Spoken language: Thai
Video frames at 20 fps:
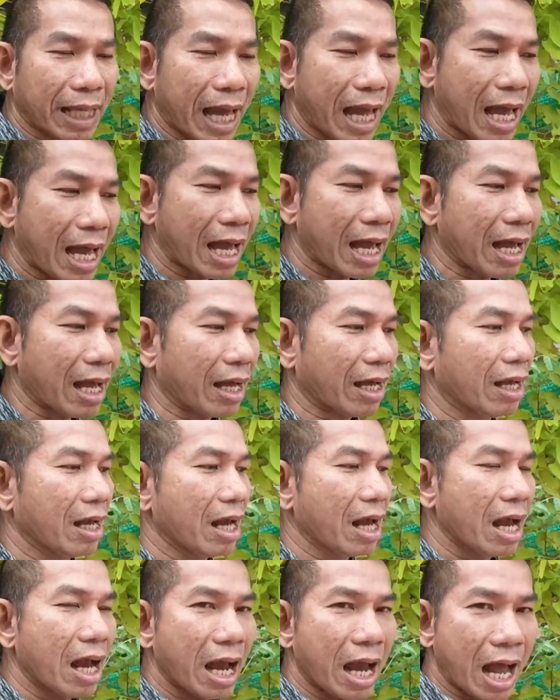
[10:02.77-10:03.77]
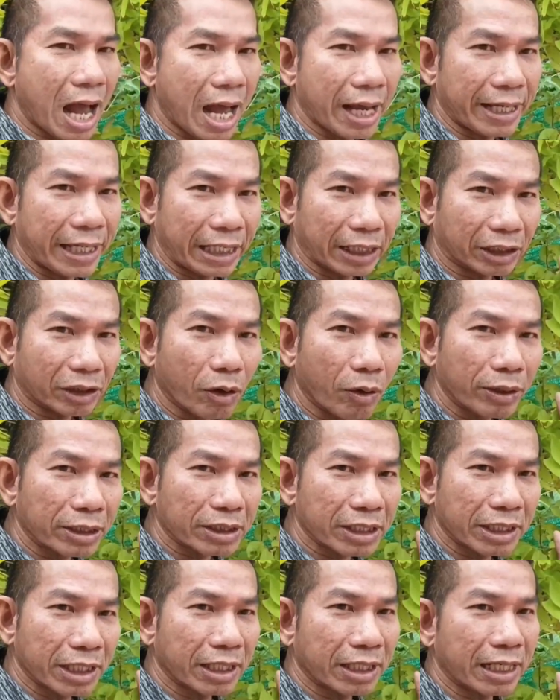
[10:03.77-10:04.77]
ถ้าอาเห็นต้น
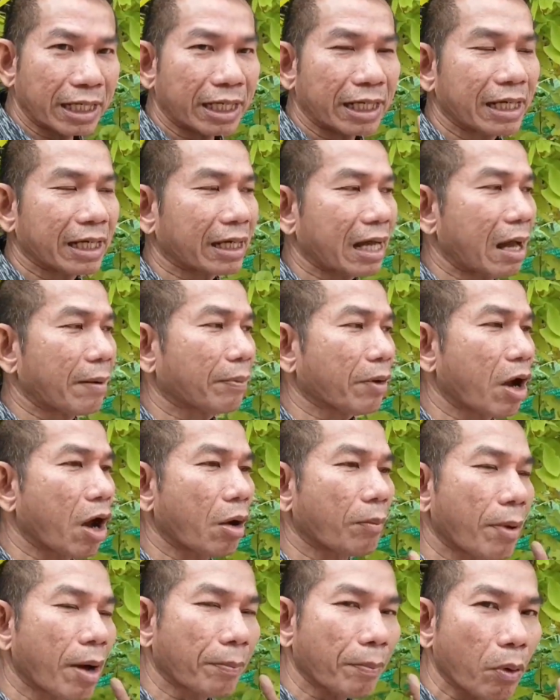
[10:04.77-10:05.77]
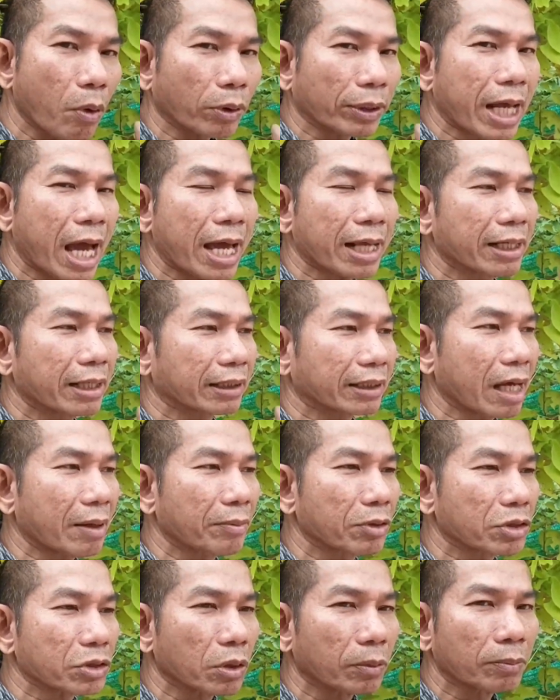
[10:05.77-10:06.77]
ชนิดนี้นะครับก็เอามาปลูกได้เลยท่าน
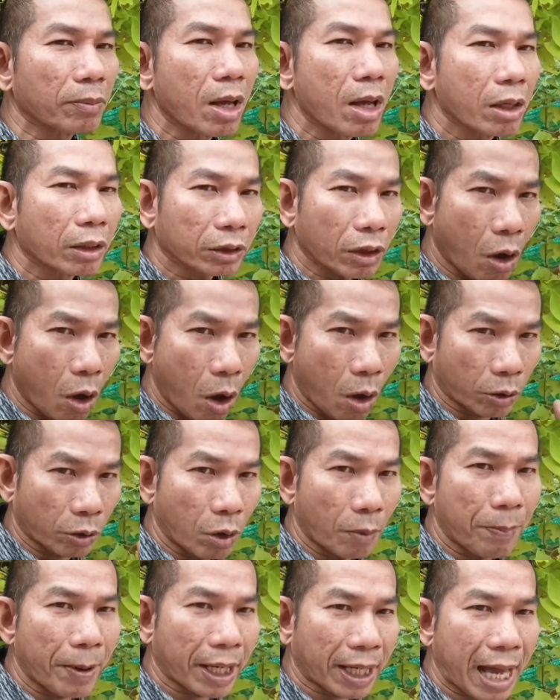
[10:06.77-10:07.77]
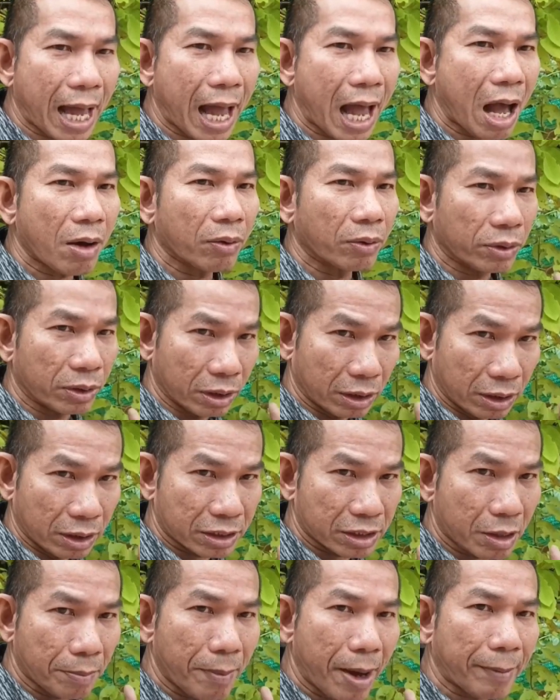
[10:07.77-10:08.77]
ผู้ชม ทองนพเก้าหรือ
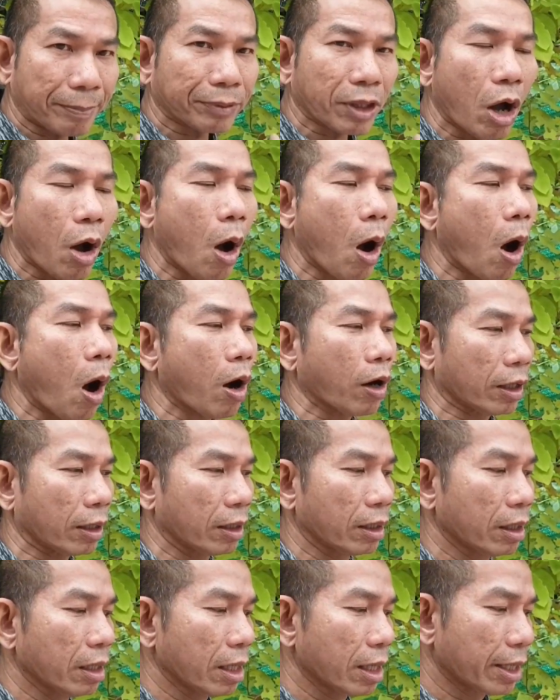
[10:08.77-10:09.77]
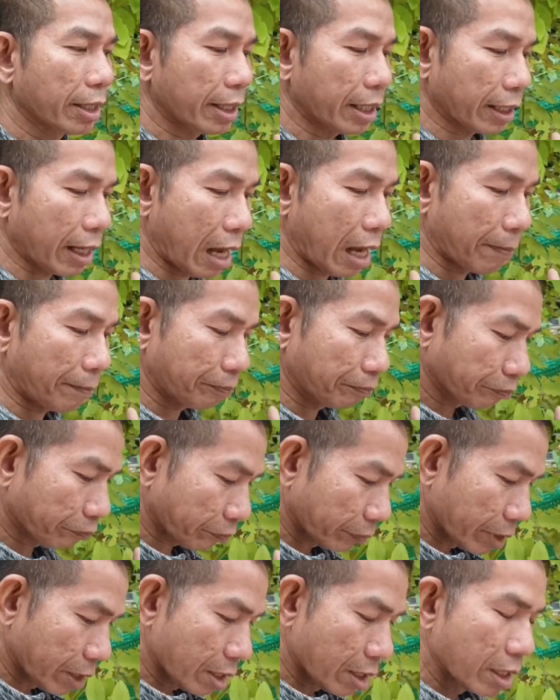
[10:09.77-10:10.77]
ชะแมบทองนะครับ
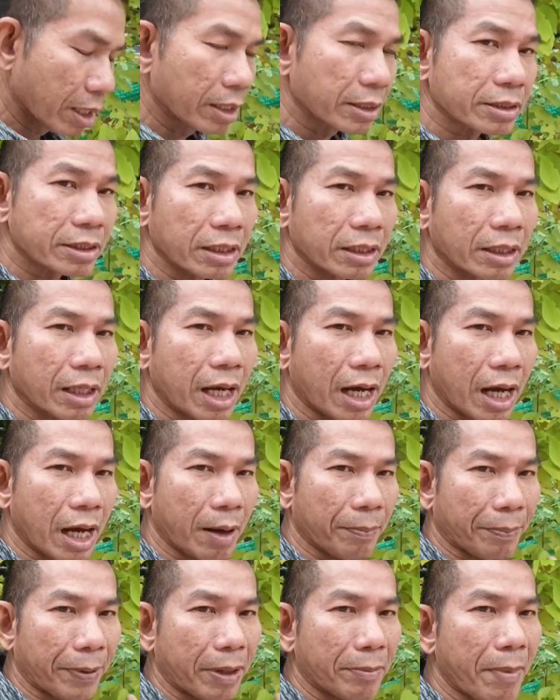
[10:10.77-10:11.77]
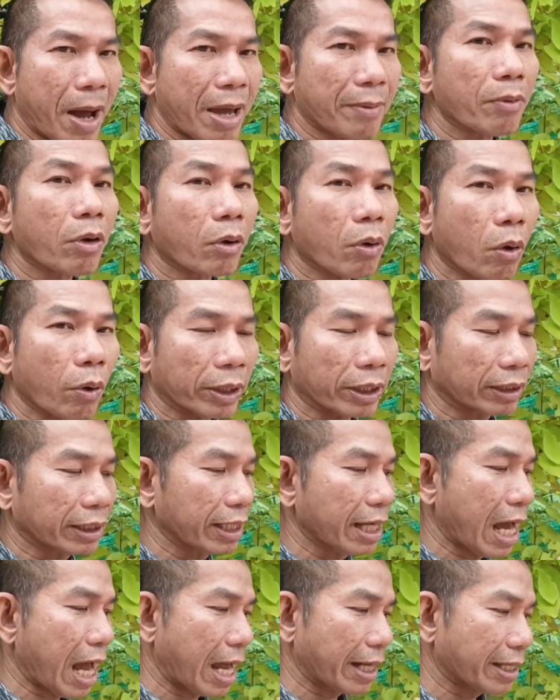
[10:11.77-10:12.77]
เสอเป็นไม้มงคล
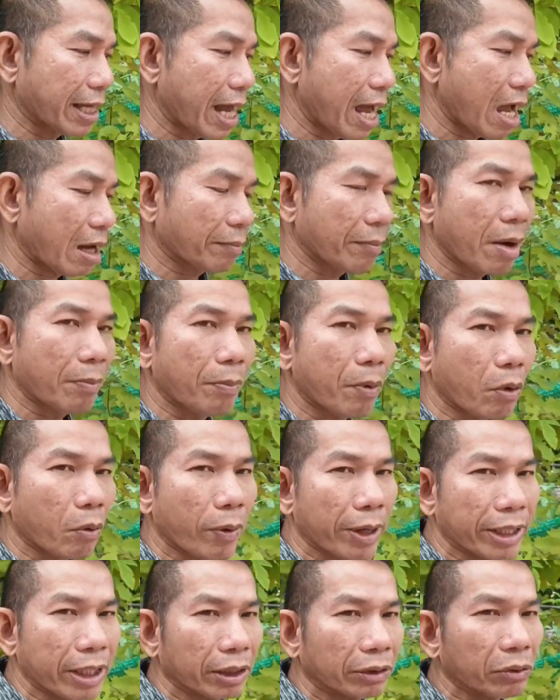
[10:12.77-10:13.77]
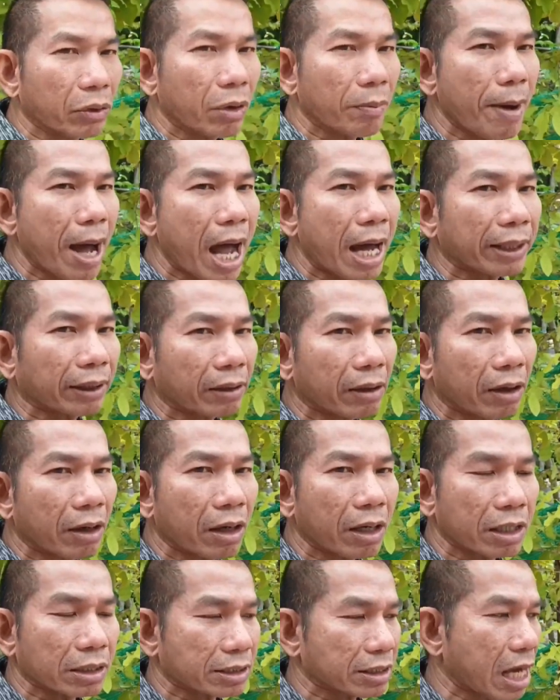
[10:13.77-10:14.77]
ที่หายากมาปลูกไว้ในตัวบ้านก็
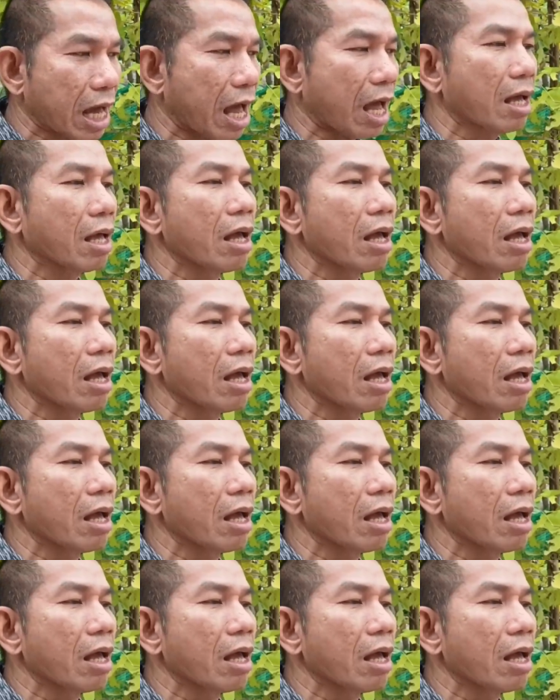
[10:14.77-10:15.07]
จะ